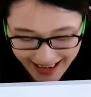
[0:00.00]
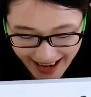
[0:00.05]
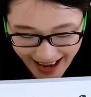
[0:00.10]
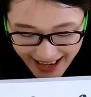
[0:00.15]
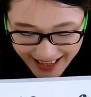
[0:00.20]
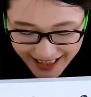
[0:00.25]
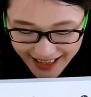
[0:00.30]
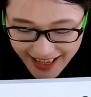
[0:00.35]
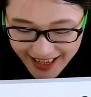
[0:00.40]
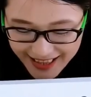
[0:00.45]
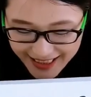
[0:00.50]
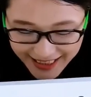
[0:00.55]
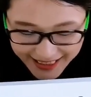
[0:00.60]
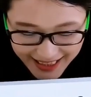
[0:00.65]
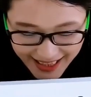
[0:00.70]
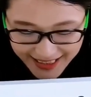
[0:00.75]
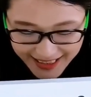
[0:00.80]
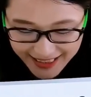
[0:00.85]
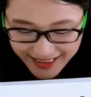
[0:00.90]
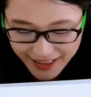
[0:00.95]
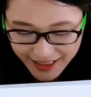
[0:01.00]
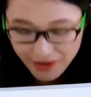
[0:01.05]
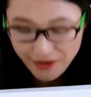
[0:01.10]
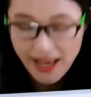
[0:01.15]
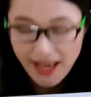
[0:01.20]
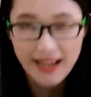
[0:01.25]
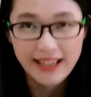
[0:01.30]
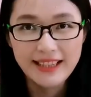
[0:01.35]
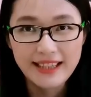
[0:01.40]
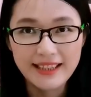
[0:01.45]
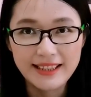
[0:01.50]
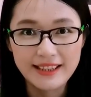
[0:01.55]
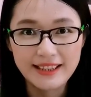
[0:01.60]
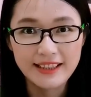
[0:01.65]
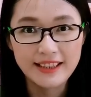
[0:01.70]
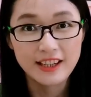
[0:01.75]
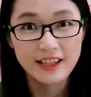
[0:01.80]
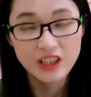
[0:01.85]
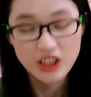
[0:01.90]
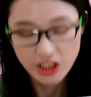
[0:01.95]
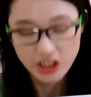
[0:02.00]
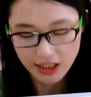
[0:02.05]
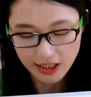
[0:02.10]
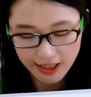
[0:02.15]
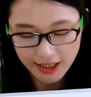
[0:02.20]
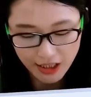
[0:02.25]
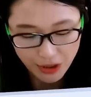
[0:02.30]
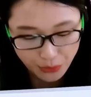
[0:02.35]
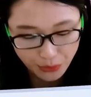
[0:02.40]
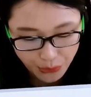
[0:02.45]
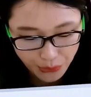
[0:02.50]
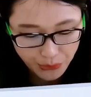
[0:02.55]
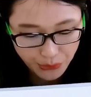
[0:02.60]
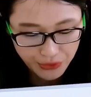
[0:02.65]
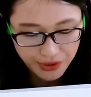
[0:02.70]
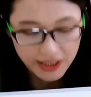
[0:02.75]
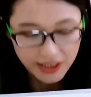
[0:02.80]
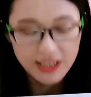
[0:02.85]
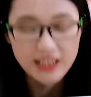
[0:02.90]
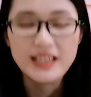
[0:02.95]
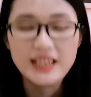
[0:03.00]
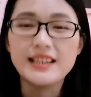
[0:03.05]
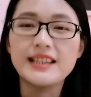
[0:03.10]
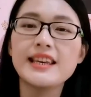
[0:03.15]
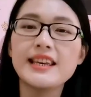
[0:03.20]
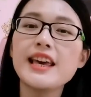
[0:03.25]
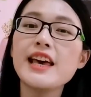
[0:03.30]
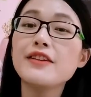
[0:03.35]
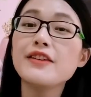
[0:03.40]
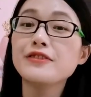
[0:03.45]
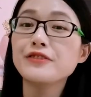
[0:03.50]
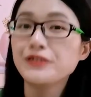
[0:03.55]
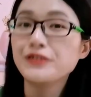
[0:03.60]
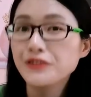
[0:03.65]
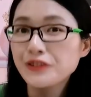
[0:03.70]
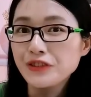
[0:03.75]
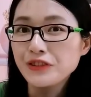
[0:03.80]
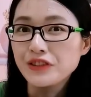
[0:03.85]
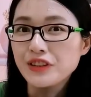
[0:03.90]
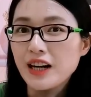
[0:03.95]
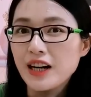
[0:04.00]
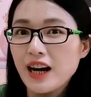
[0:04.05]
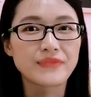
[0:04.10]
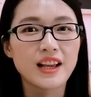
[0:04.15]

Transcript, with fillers: 来，这个单词呢有两个意思，一个是礼物，一个是天赋。